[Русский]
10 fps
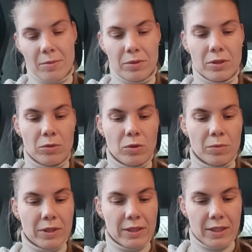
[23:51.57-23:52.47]

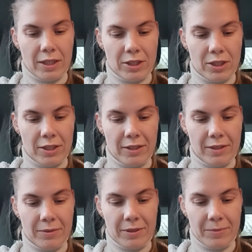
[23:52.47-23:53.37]
По-другому не скажешь над
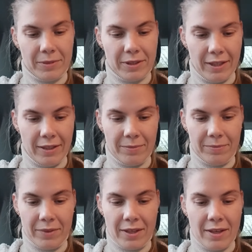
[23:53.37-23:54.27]
этим
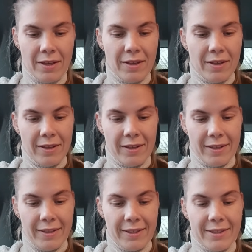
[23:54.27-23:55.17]
комментарием,
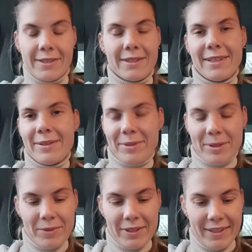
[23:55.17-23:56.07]
а, над стилем
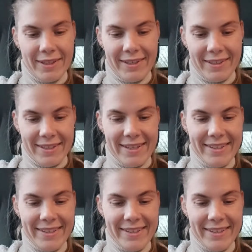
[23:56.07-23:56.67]
комментария,